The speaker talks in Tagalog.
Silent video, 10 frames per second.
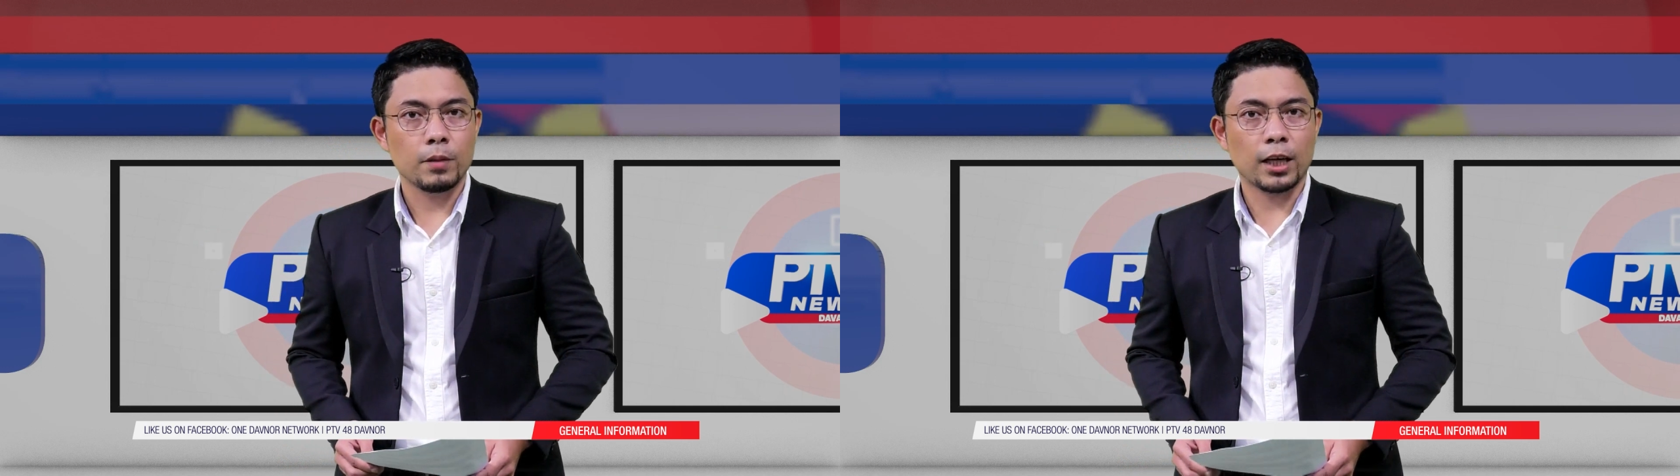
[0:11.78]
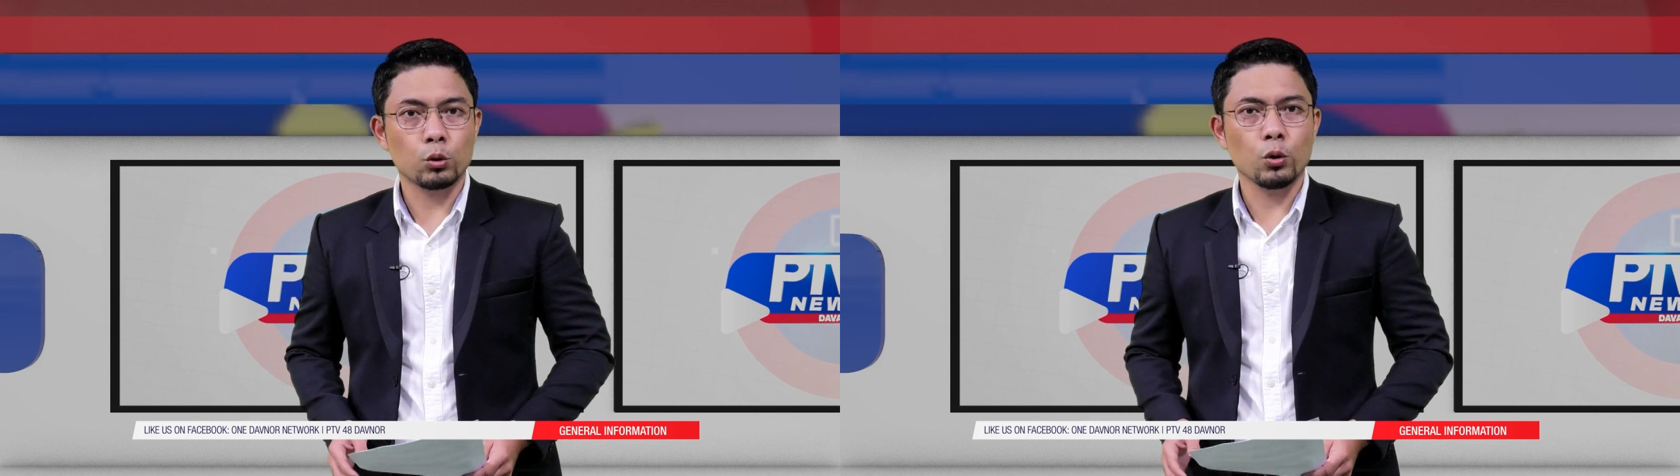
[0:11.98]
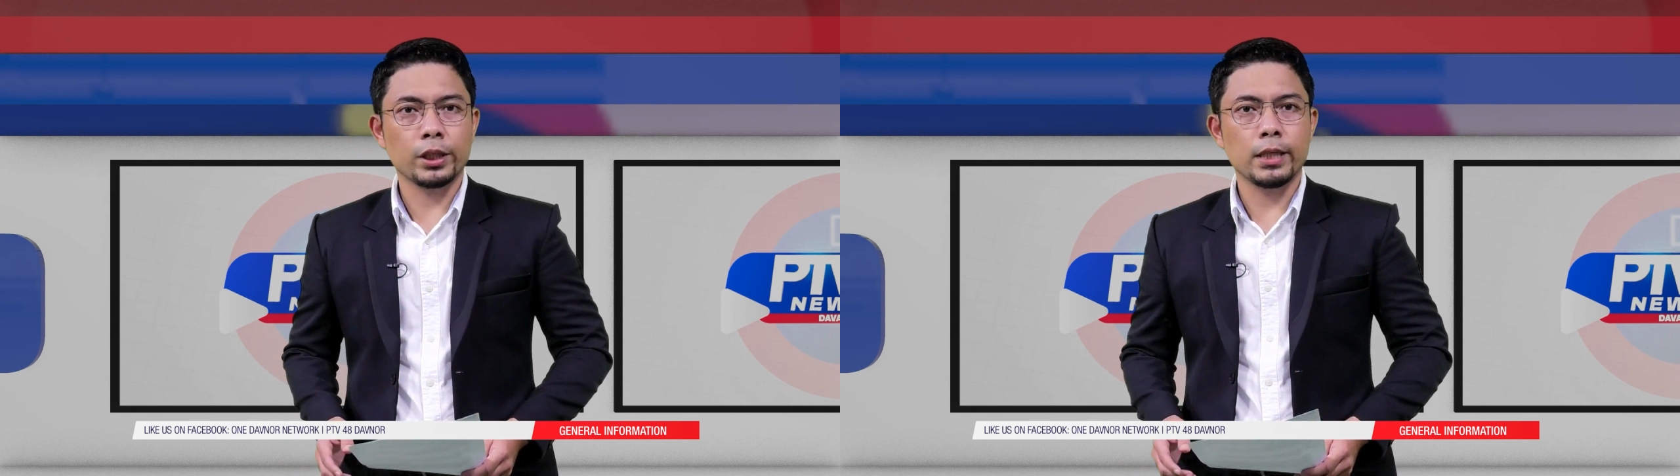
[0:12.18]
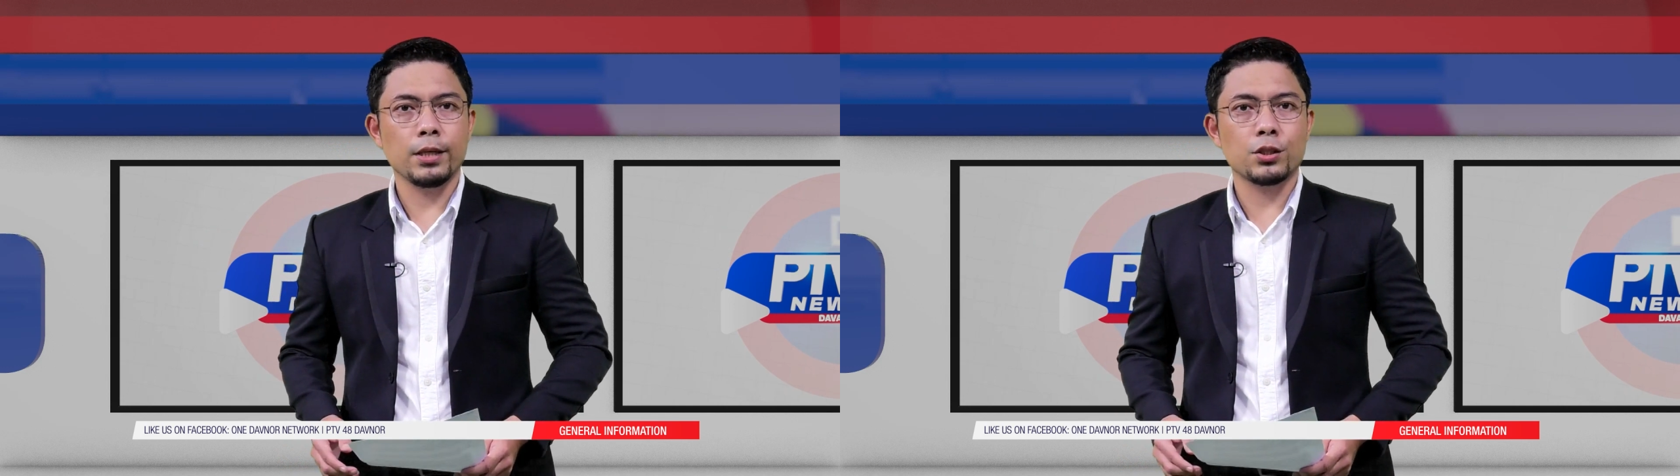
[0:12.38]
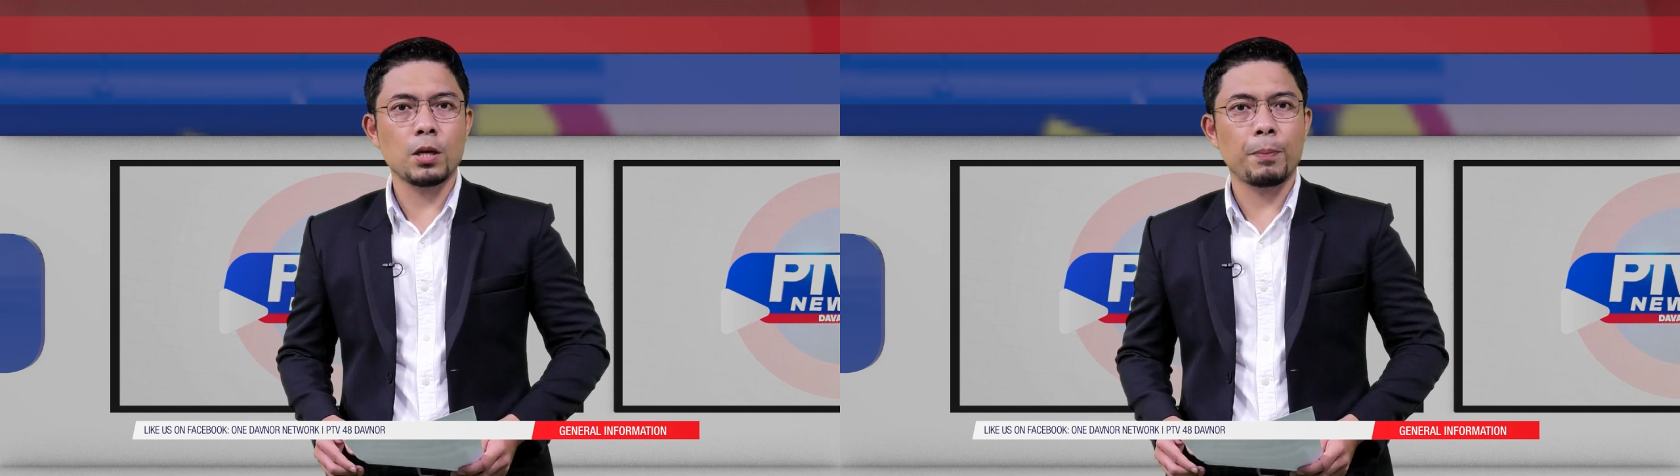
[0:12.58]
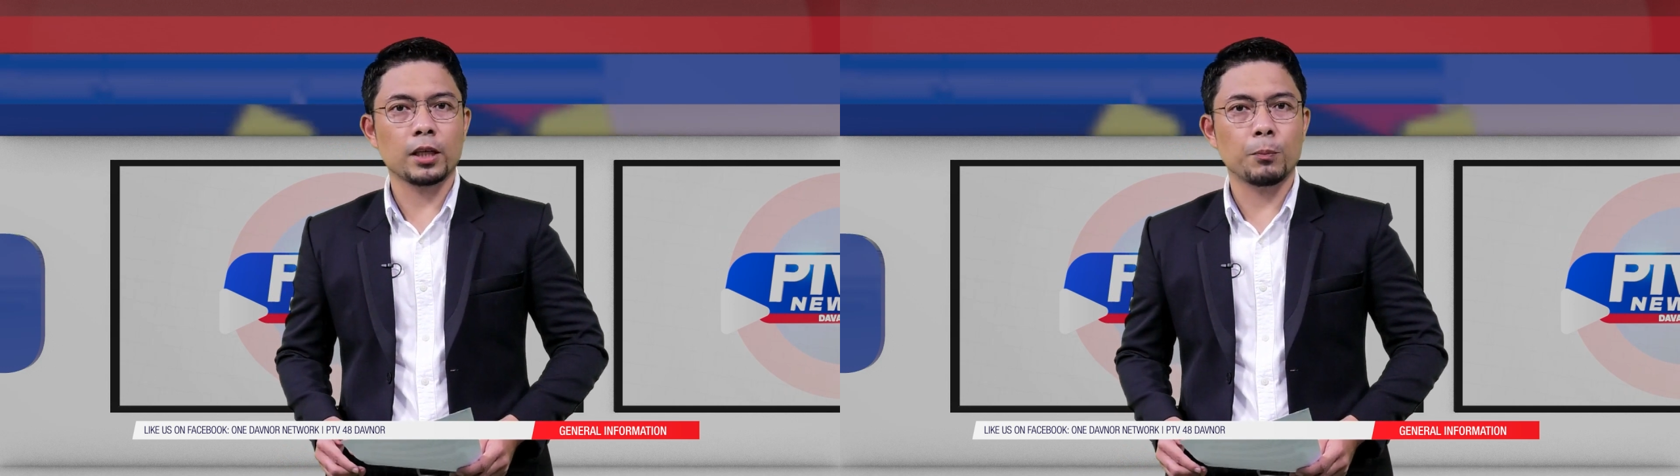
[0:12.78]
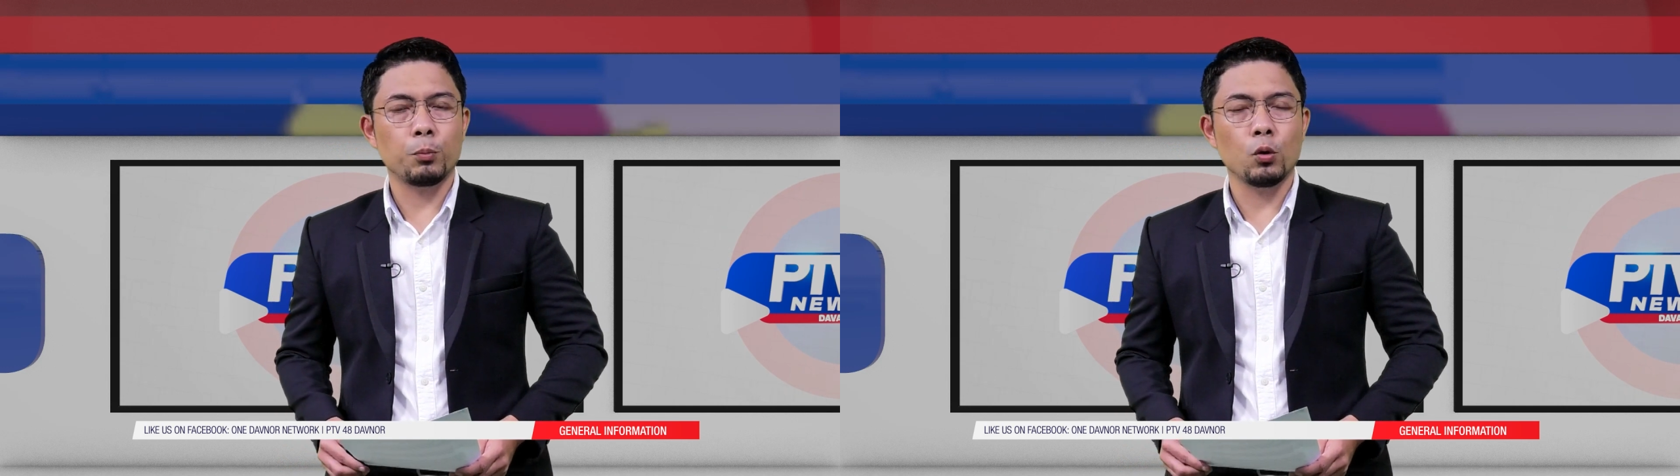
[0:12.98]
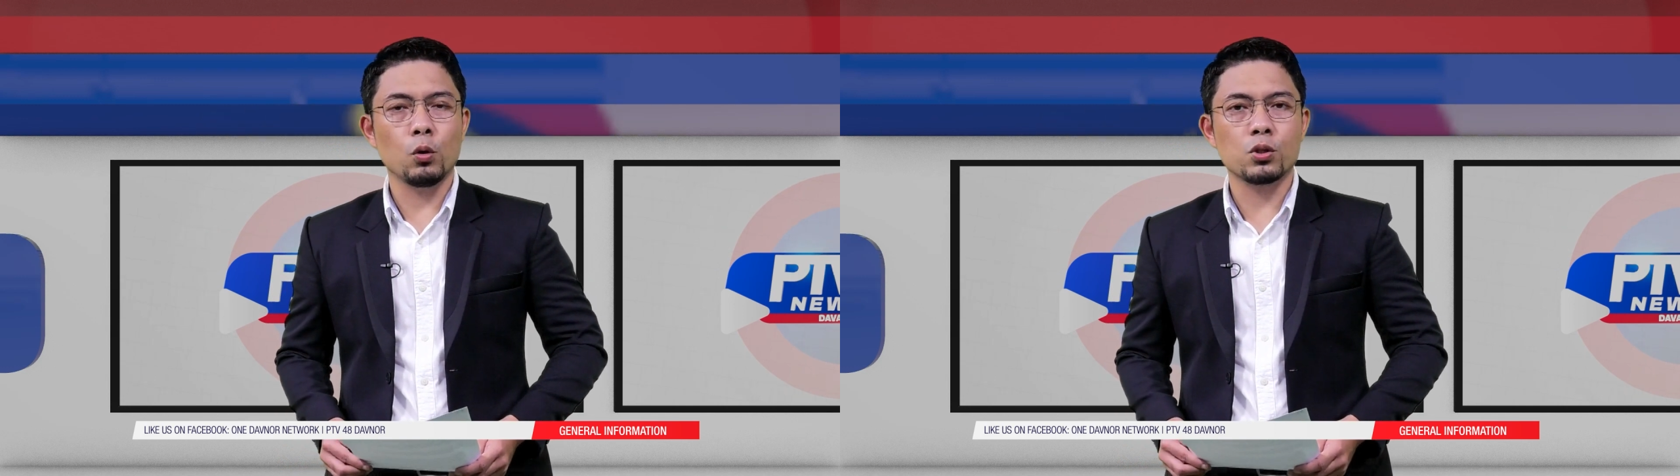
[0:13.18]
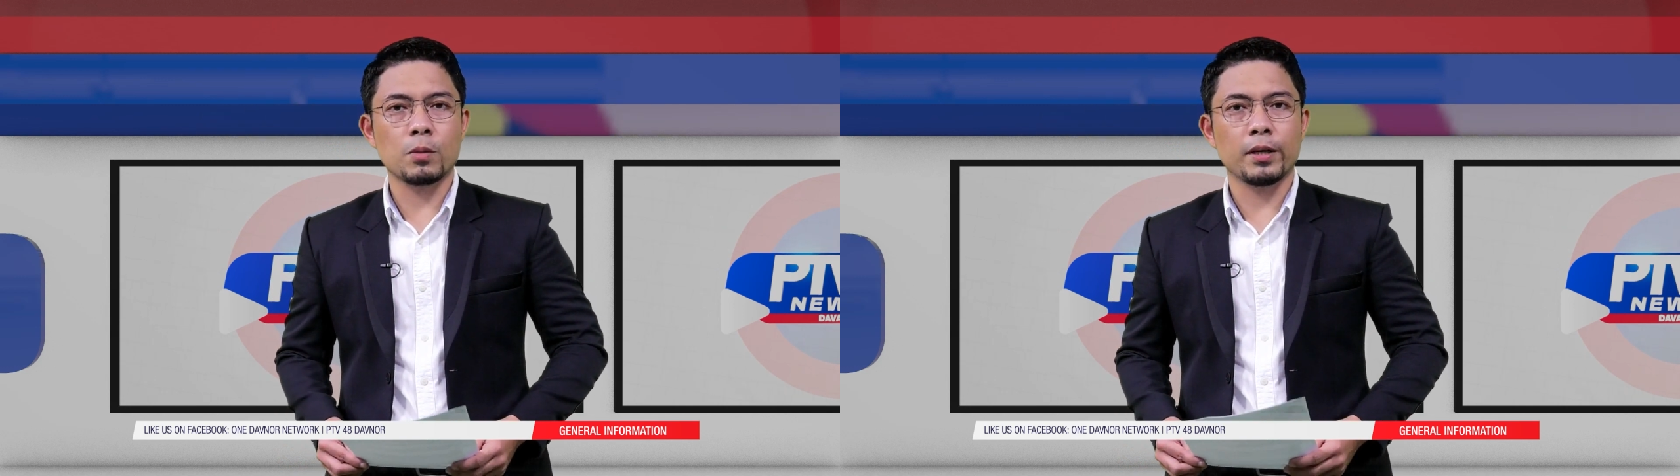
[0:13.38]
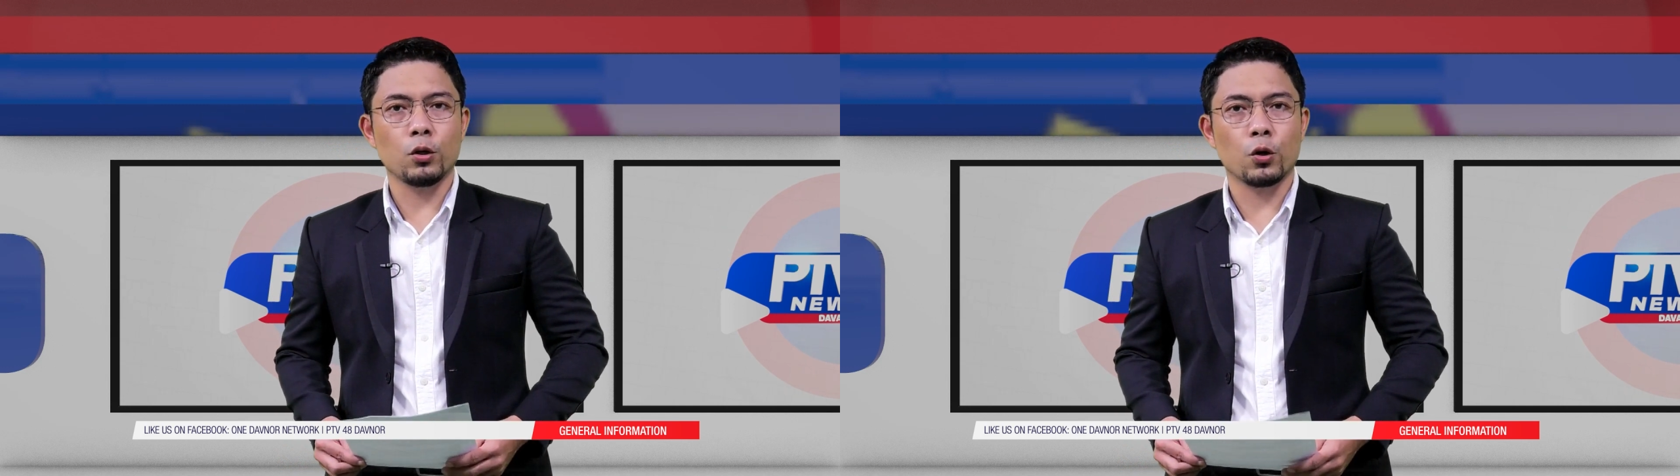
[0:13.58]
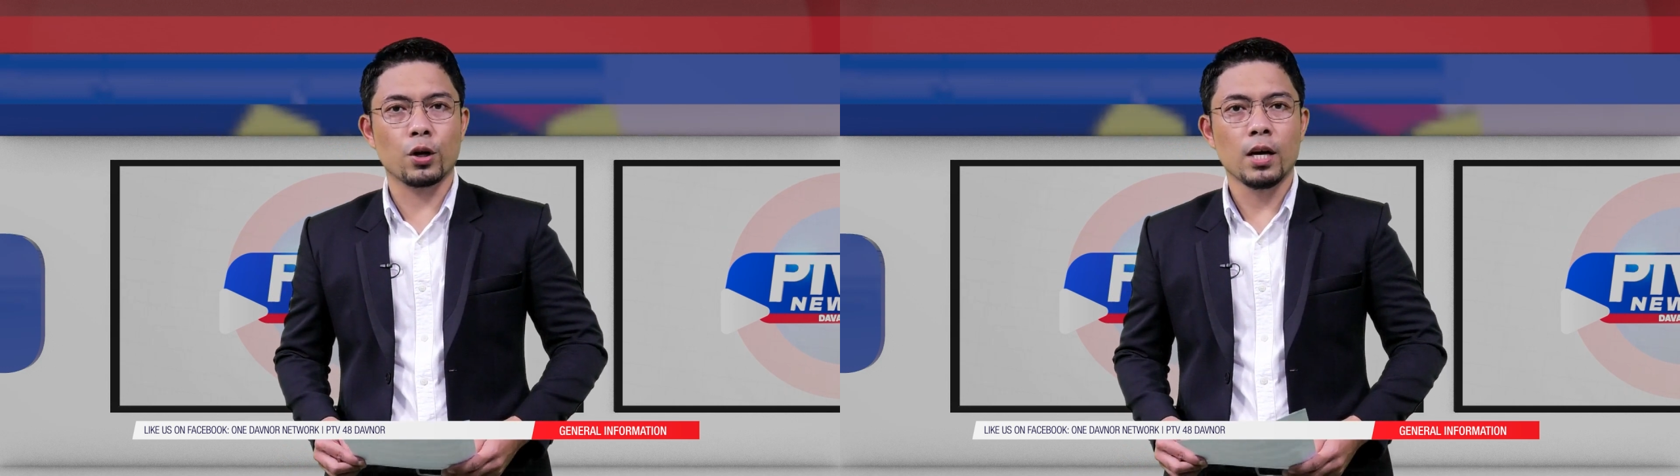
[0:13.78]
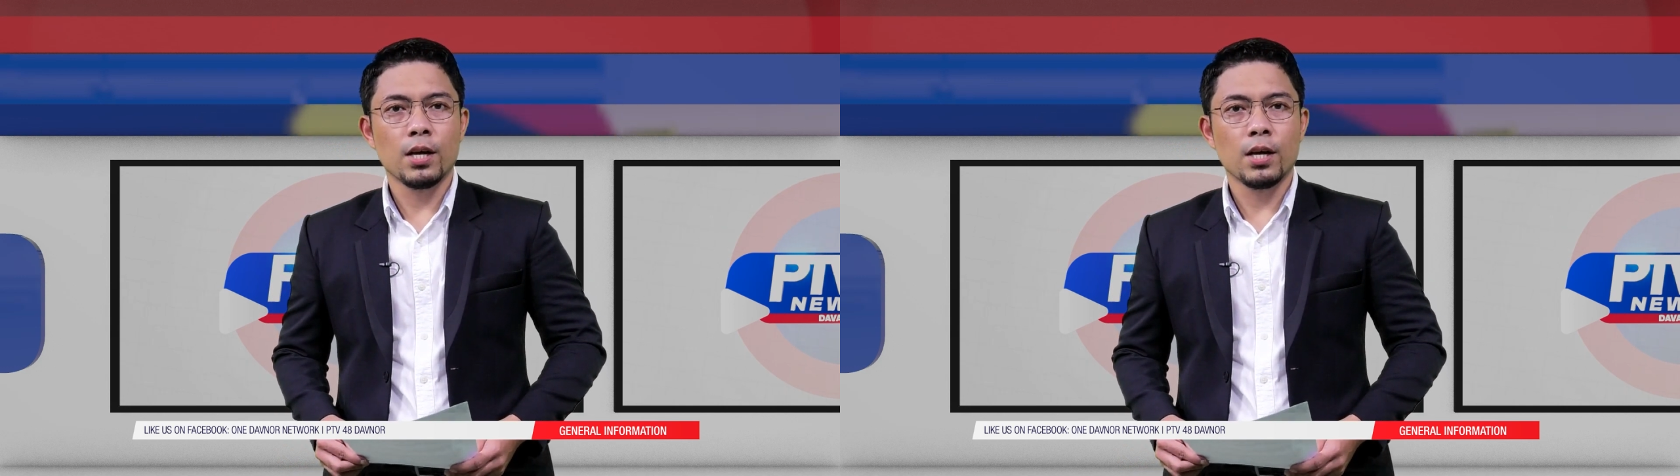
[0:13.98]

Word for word: Atul kini sa pakikpulong sa mayor